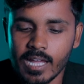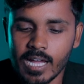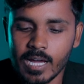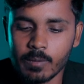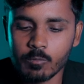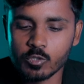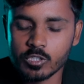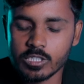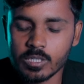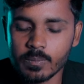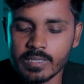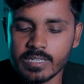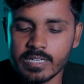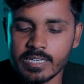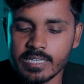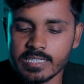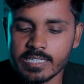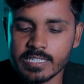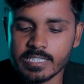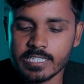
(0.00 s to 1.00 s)
अब उसके बाद
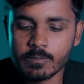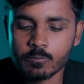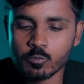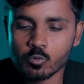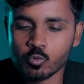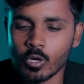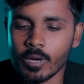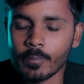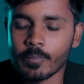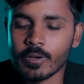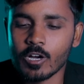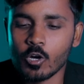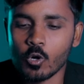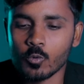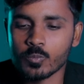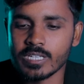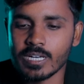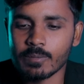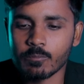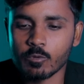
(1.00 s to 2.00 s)
नीचे की तरफ स्वाप का
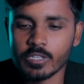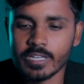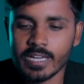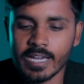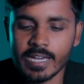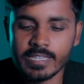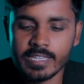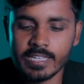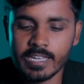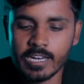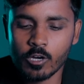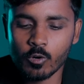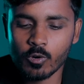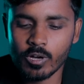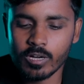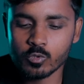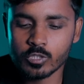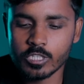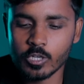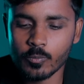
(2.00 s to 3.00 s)
ऑप्शन आपको दिखाई दे रहा
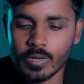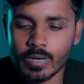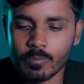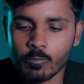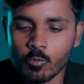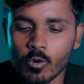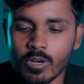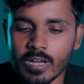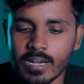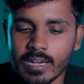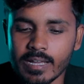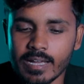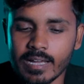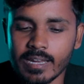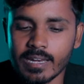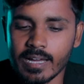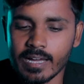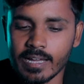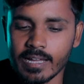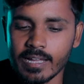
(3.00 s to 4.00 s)
होगा उसके ऊपर आपको क्लिक
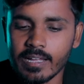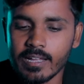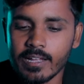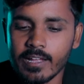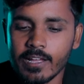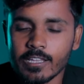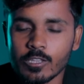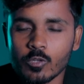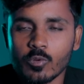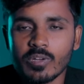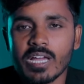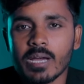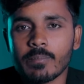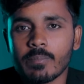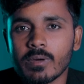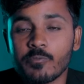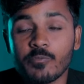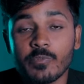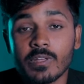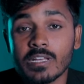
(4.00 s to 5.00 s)
करना है तो यहाँ
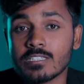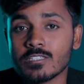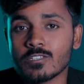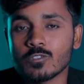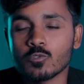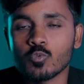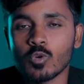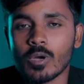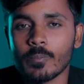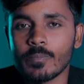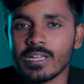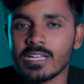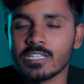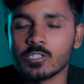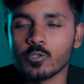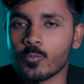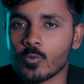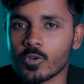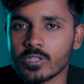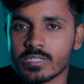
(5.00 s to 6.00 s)
पर फेस स्वापिंग का
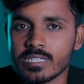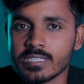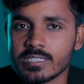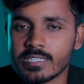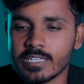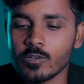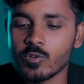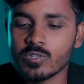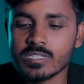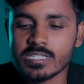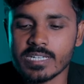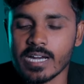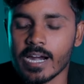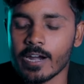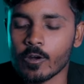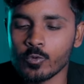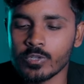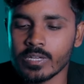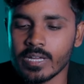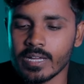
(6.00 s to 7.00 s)
जो प्रोसेस है वो
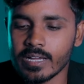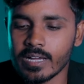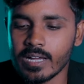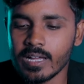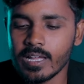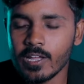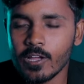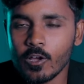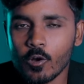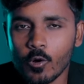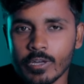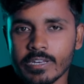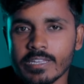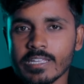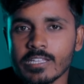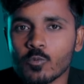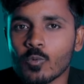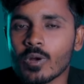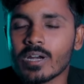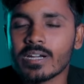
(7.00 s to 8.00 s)
स्टार्ट हो जाएगा पर
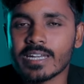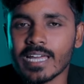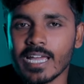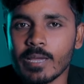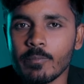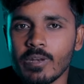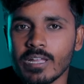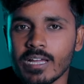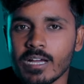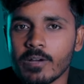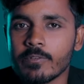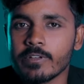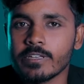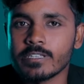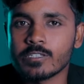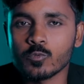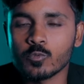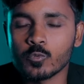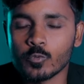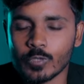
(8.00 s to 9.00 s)
ये थोड़ा टाइम लेगा
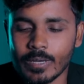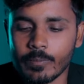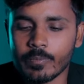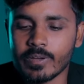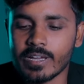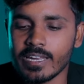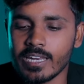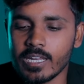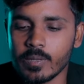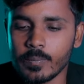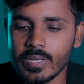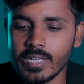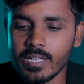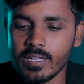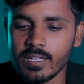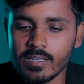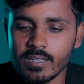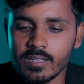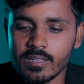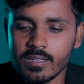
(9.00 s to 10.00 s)
फेस को स्वैप करने में
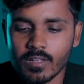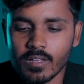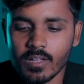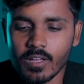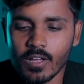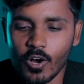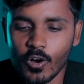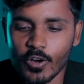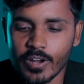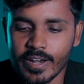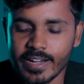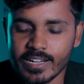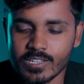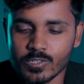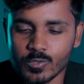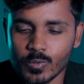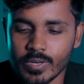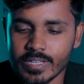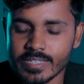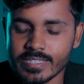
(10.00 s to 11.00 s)
राइट
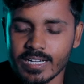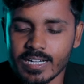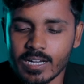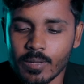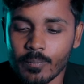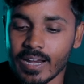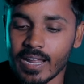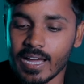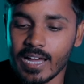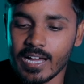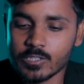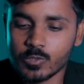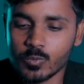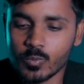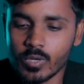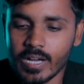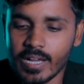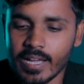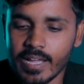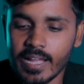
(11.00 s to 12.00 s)
सो रिजल्ट हमारा आ
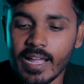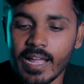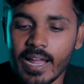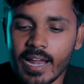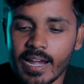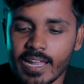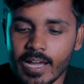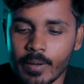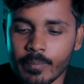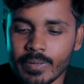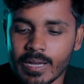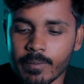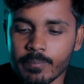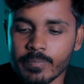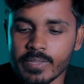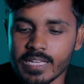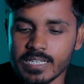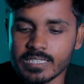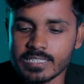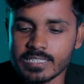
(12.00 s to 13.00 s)
चुका है एंड अभी आप देख